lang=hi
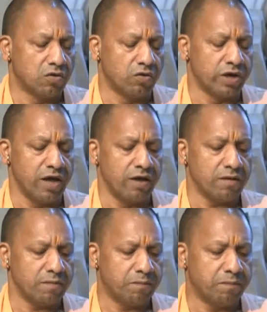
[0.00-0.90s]
उन्हें
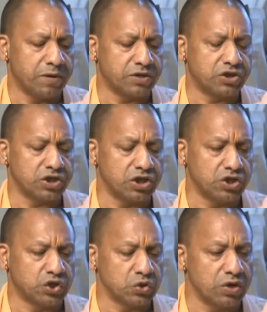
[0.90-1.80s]
पर्ची की
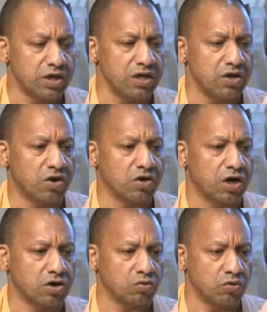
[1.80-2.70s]
चोरी और
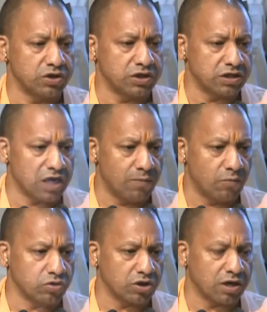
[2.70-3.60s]
घटतोली से जहां
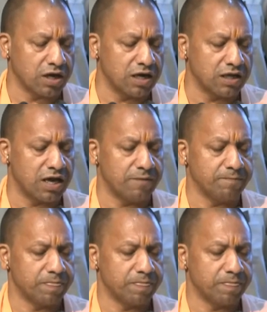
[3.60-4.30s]
मुक्त करना था